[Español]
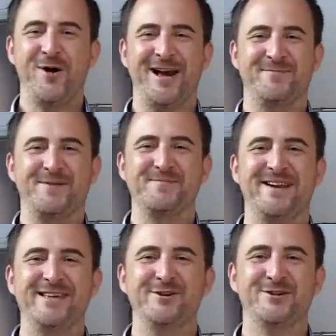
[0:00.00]
Hola,
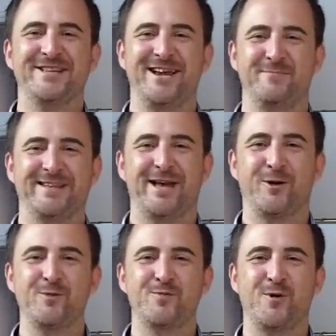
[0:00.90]
bienvenidos al Beta
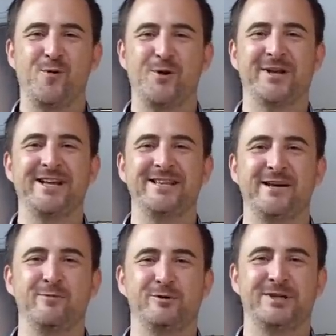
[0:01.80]
Group Coworking
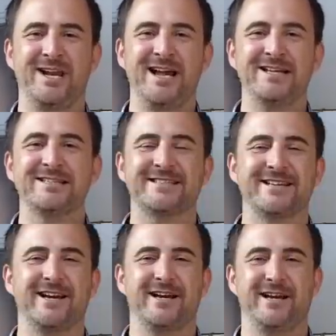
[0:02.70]
de
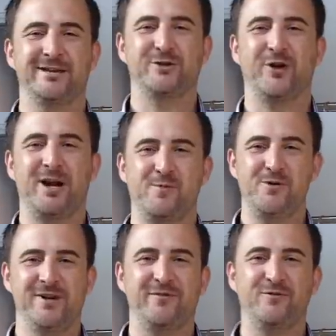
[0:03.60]
Bruselas. Eh, soy
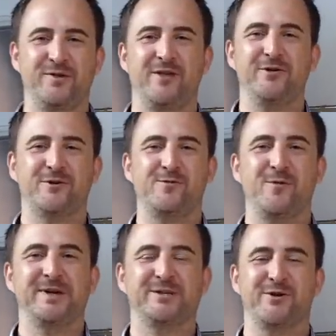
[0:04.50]
Ramón, el fundador.
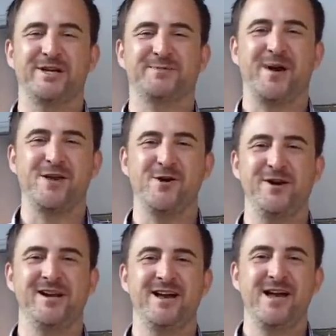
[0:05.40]
Como veis, soy
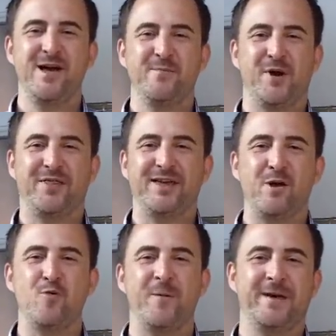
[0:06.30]
español, pero hace
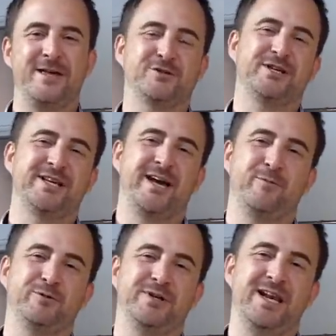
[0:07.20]
ya nueve años que llegué a
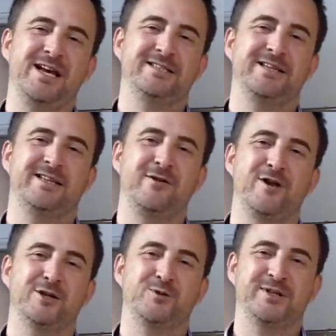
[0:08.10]
Bruselas y he
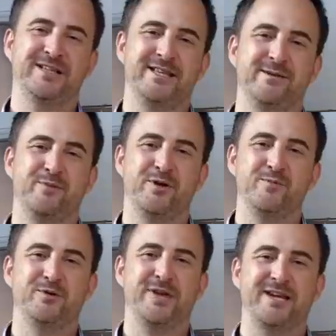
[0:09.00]
tenido la suerte de
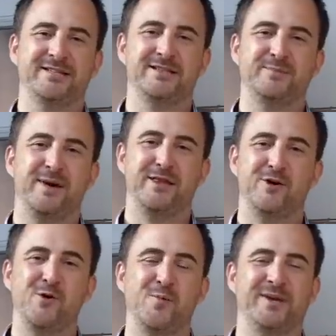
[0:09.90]
poder montar este
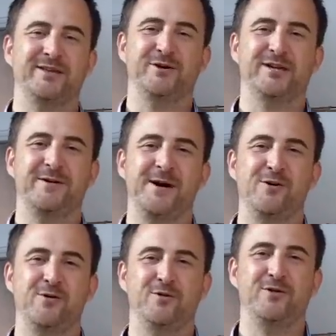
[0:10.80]
espacio compartido de
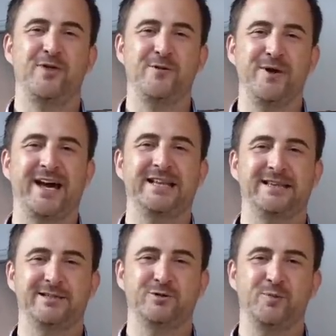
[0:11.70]
trabajo donde hay una
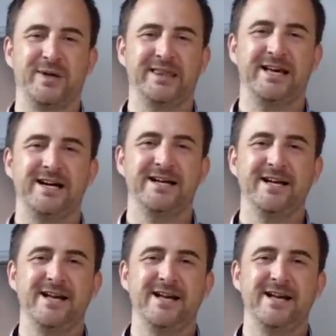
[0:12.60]
gente estupenda